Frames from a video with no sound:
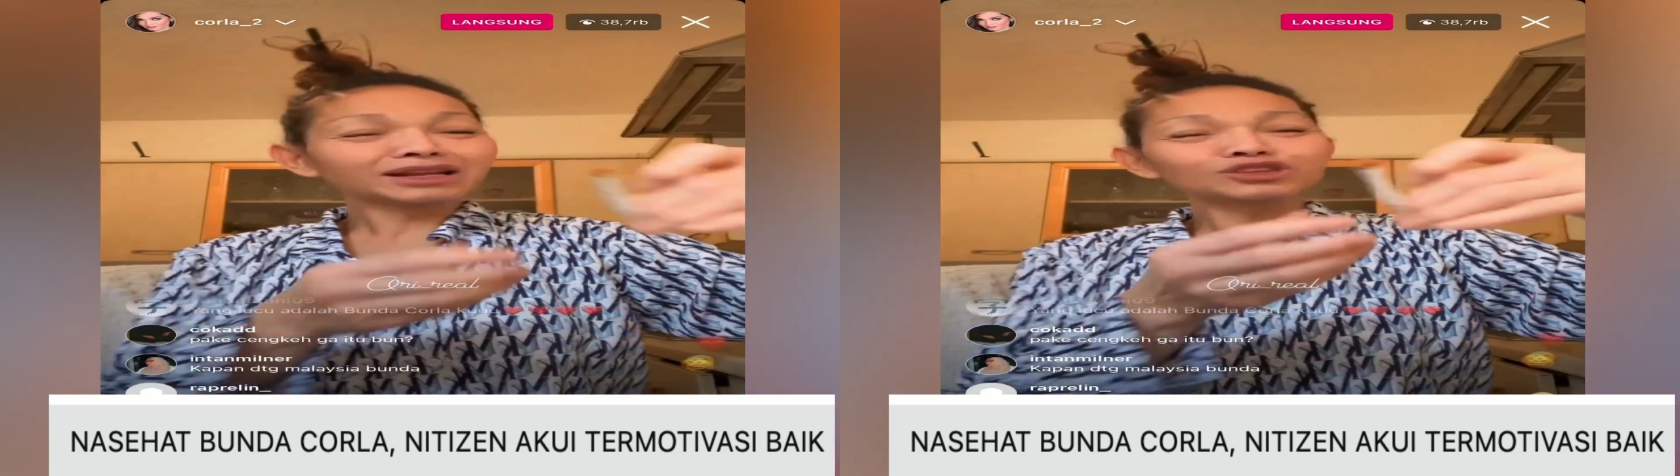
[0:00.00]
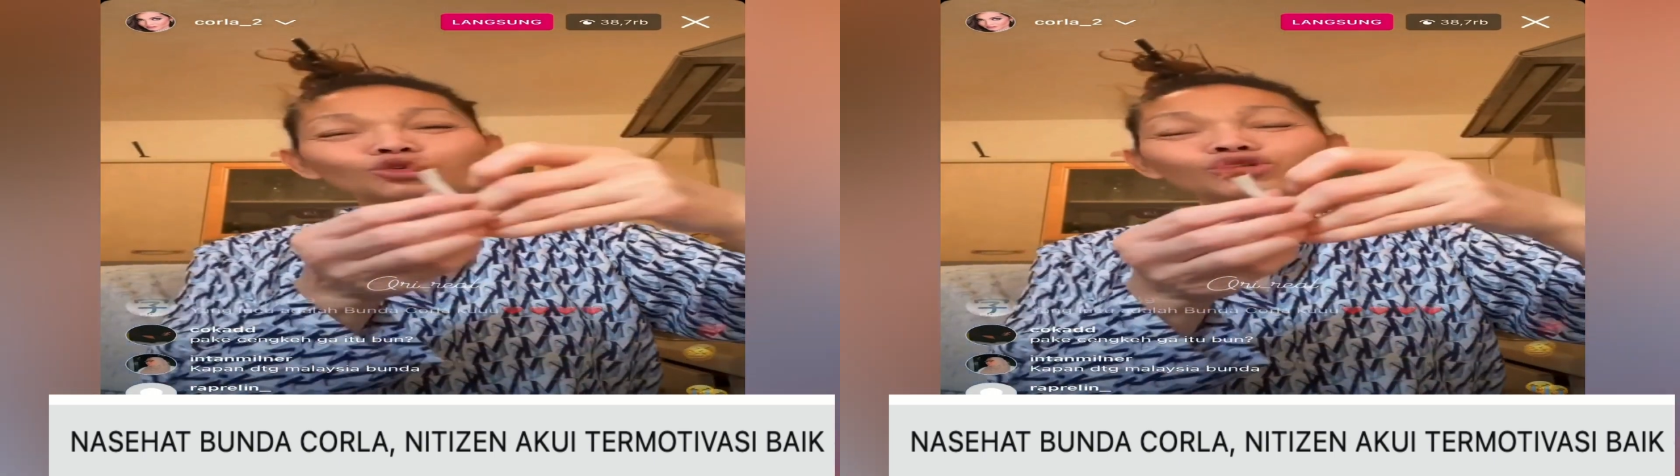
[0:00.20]

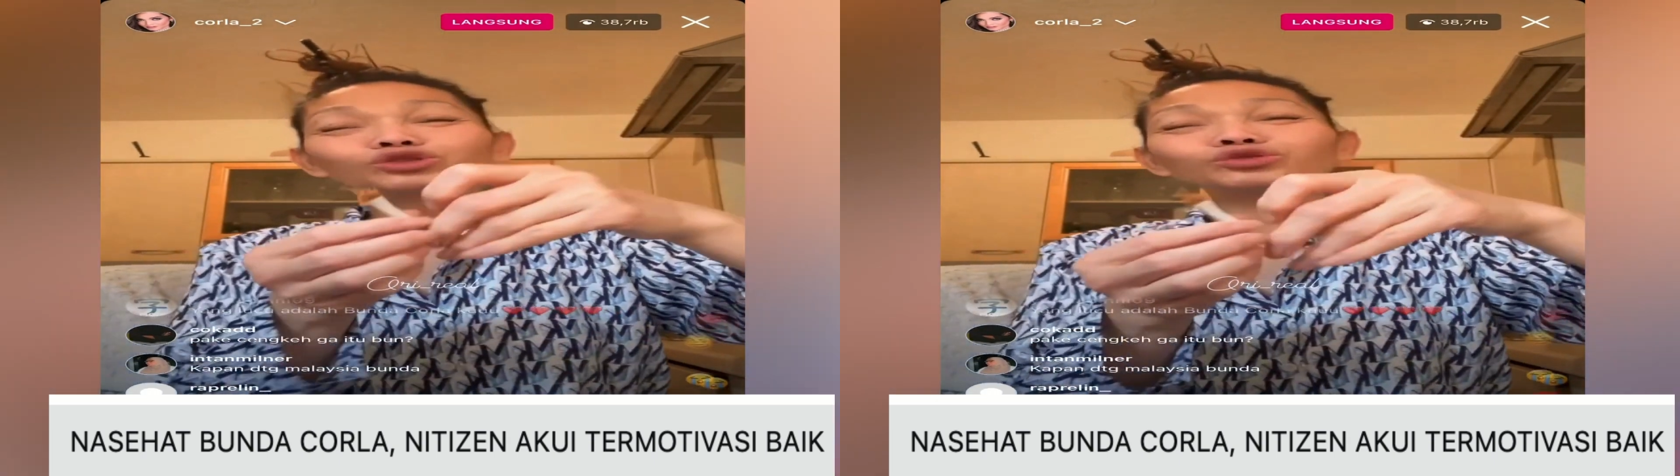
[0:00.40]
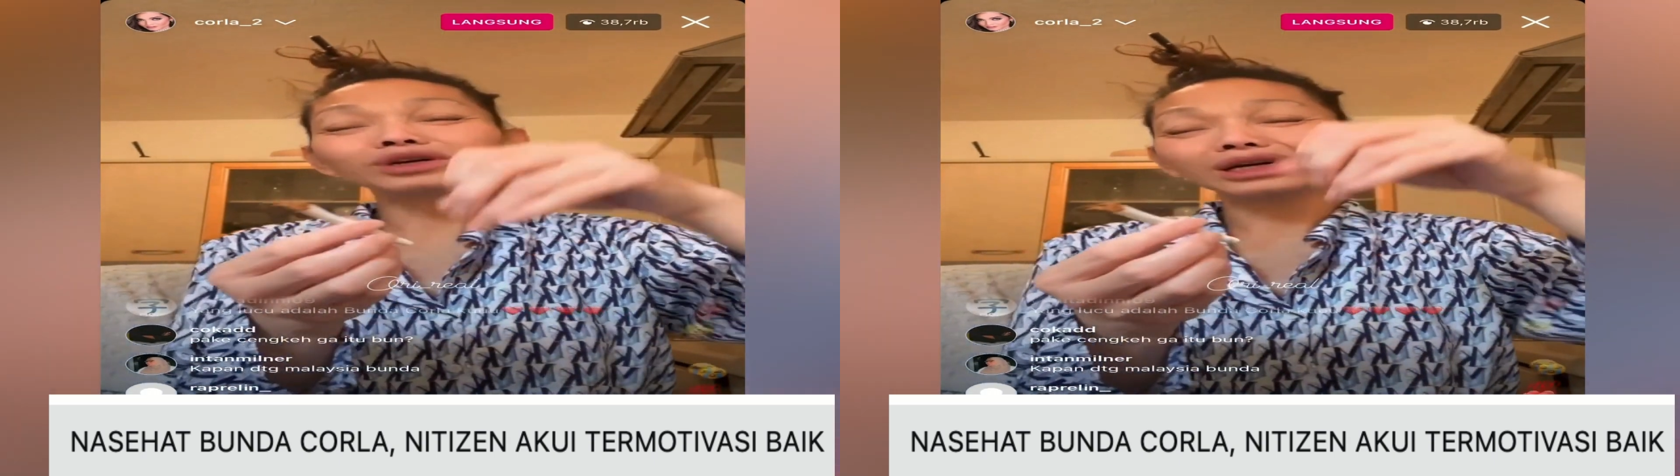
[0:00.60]
emang di Solo
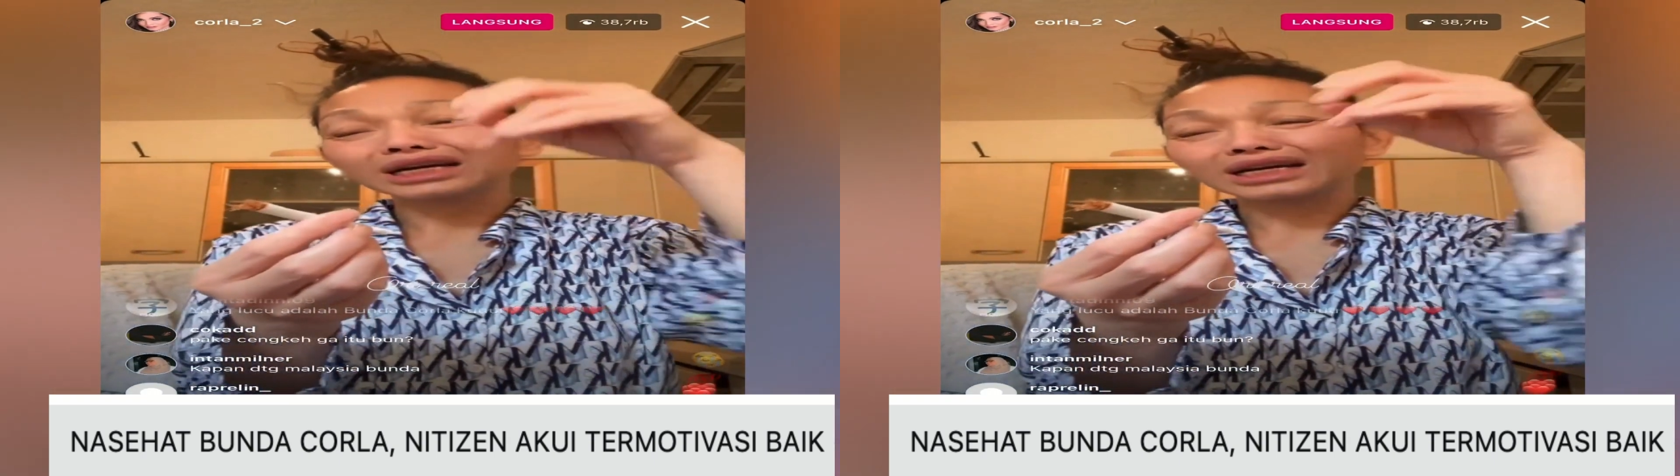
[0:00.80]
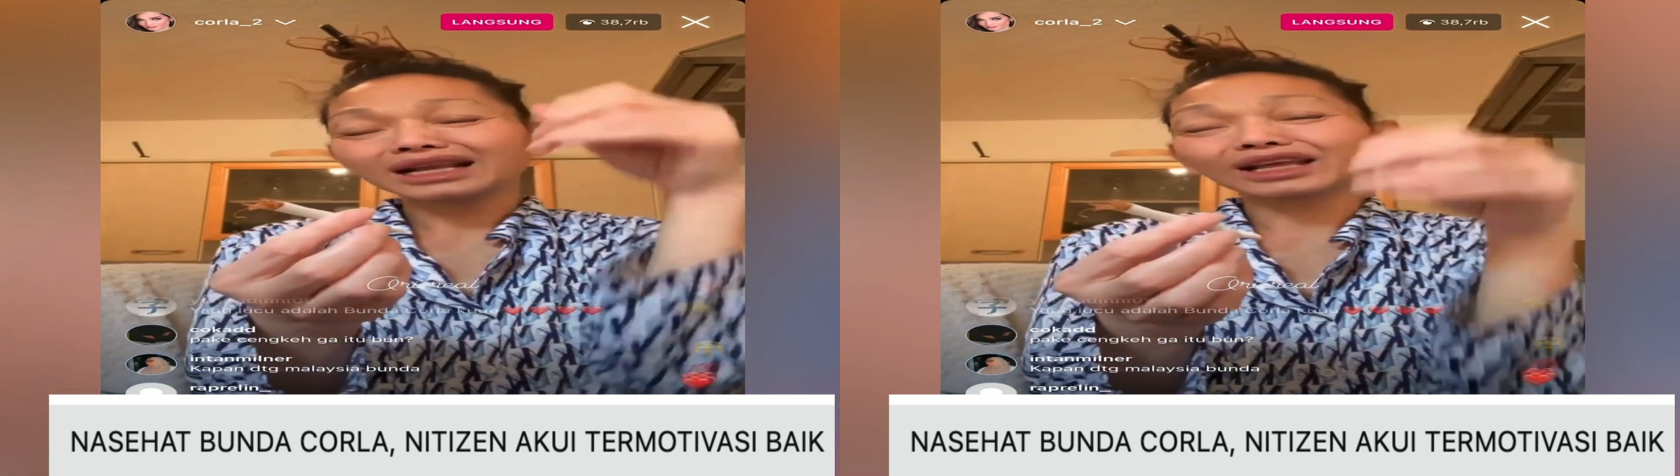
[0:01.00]
itu
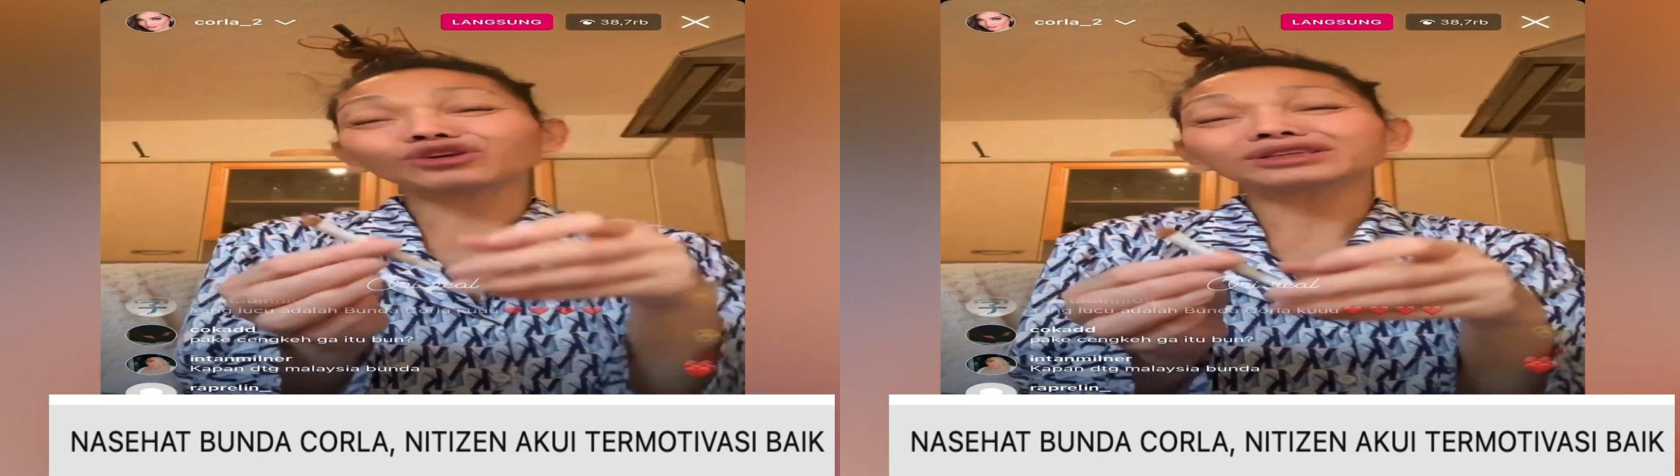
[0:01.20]
itu